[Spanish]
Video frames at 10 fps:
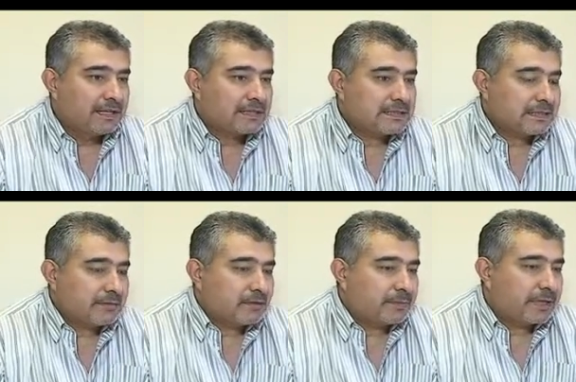Así que
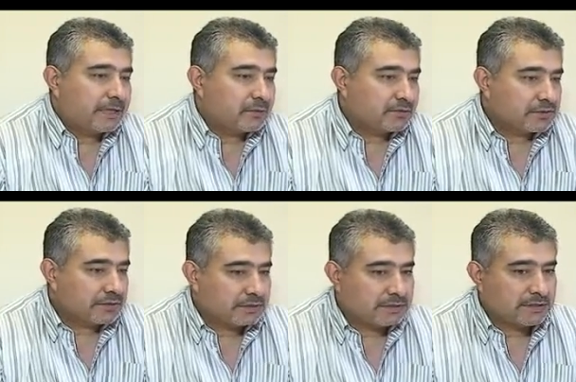bueno, esperamos
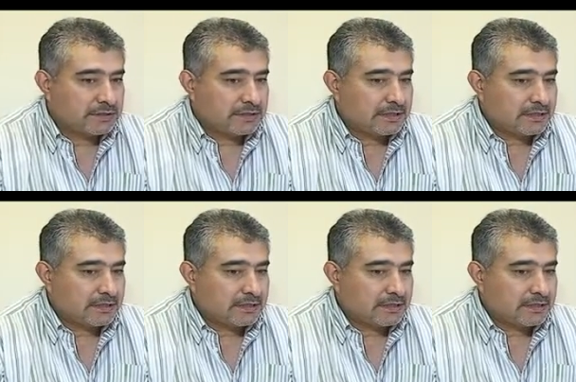eh,